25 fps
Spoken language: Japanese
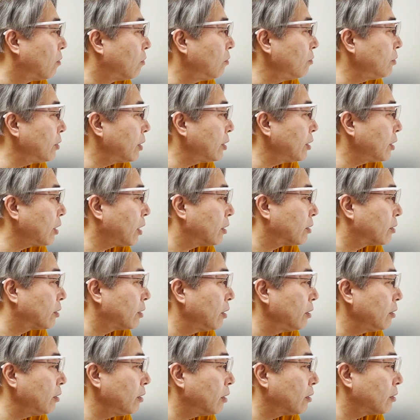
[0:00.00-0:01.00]
こんだけ勝っ
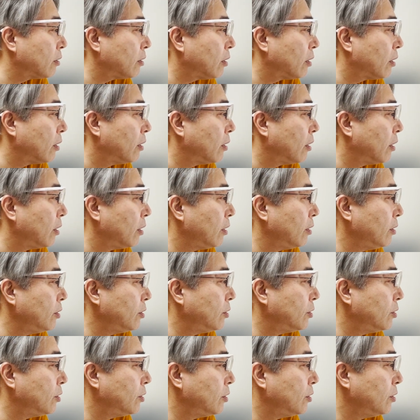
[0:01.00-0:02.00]
てんねやったらやで
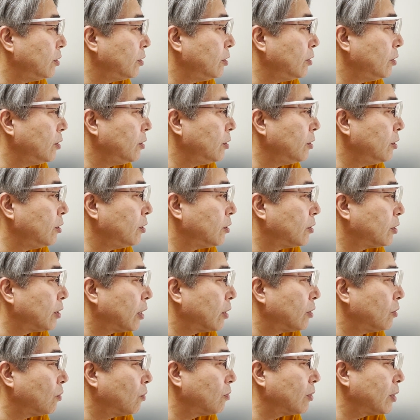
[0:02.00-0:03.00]

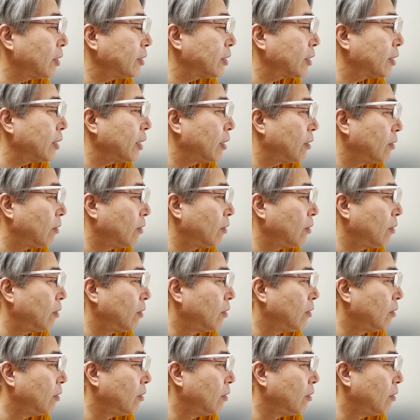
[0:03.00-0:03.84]
1234打席やろ